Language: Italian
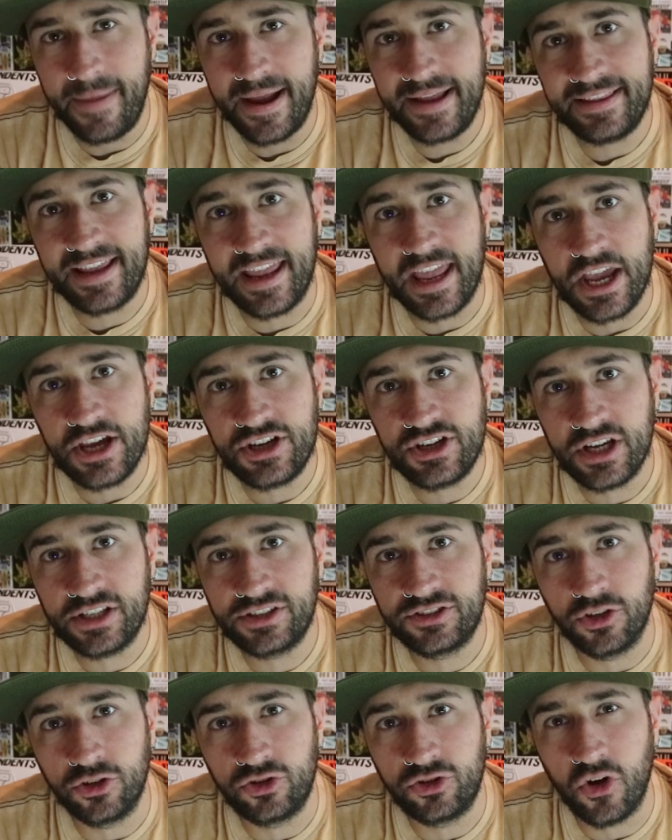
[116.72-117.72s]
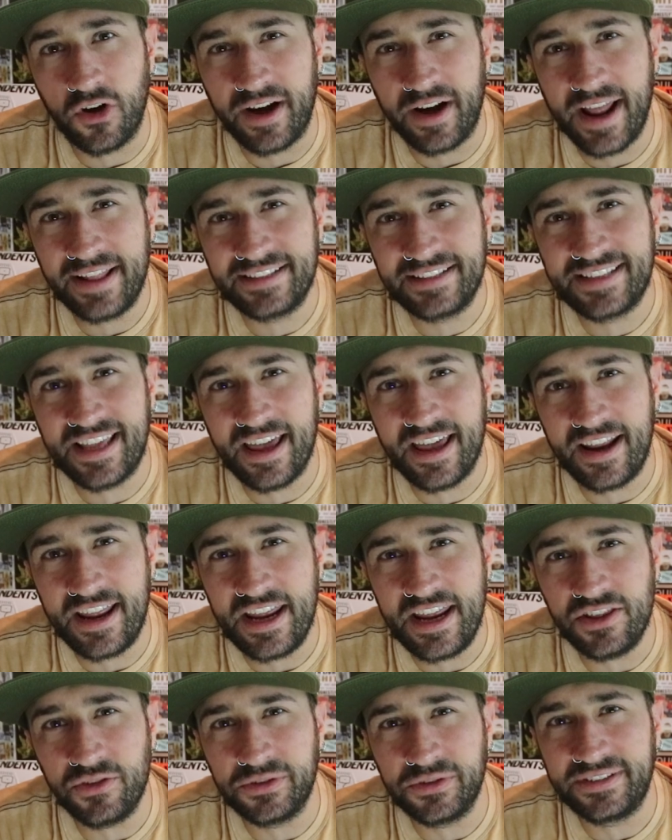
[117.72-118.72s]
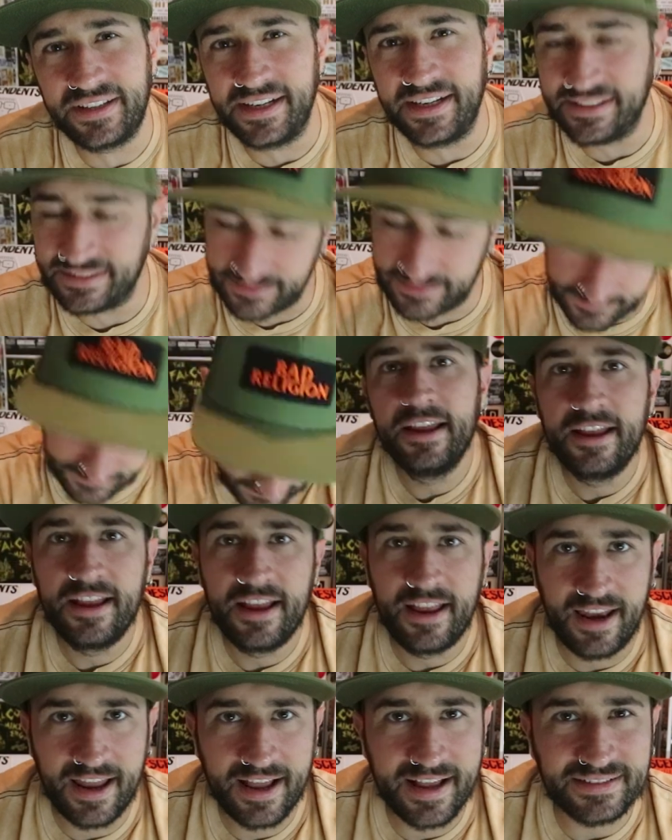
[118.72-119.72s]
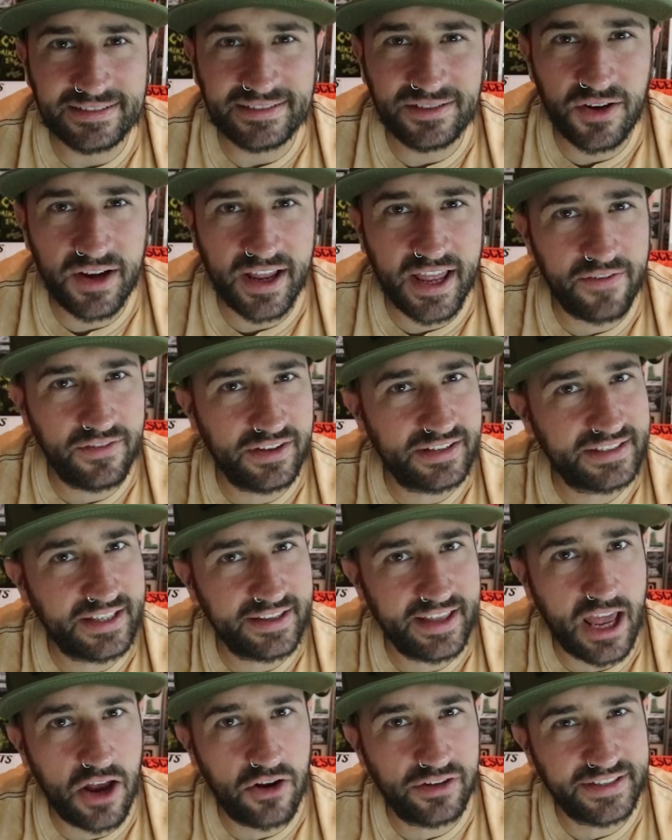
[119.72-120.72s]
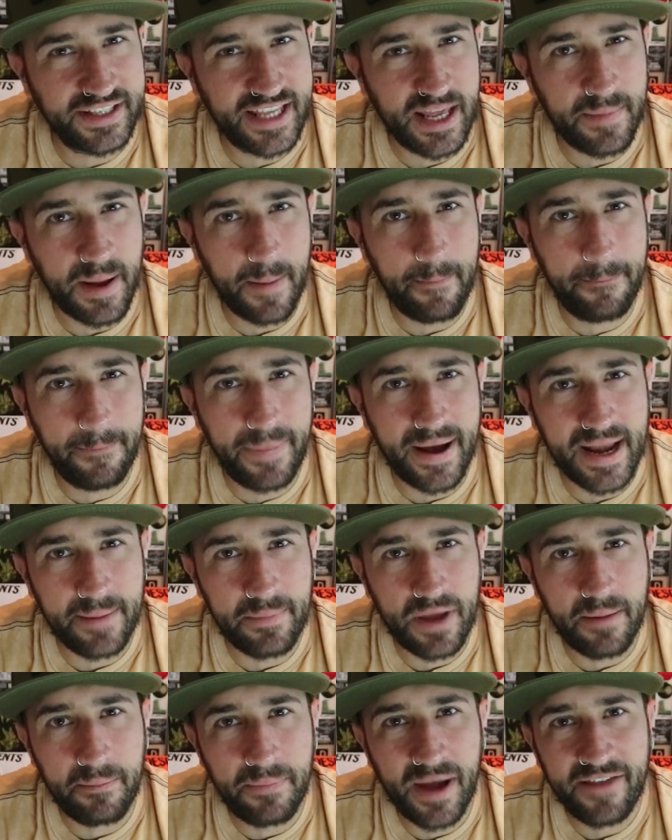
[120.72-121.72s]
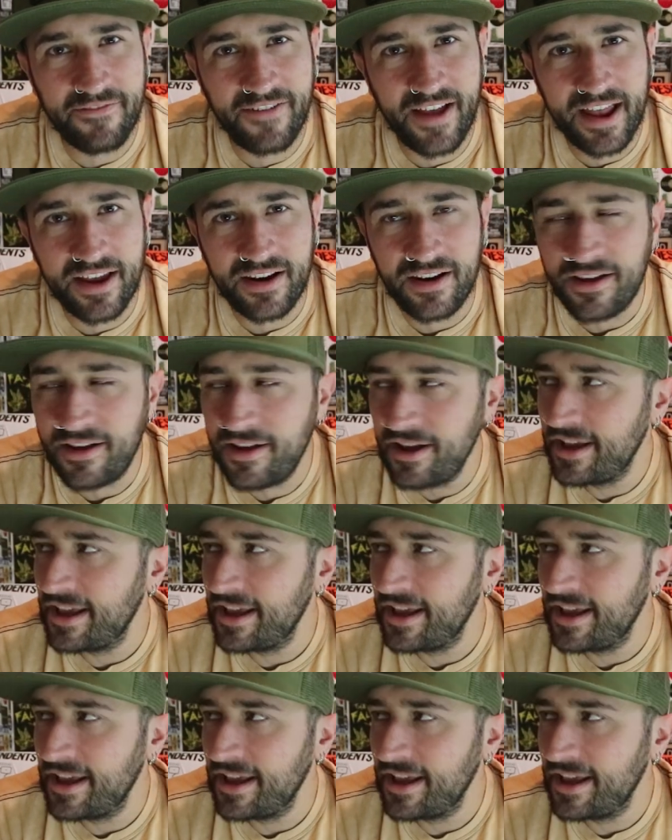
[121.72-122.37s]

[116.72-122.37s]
Band che esce sotto Red Scare Industries. La canzone che vi segnalo si chiama Panama by Van.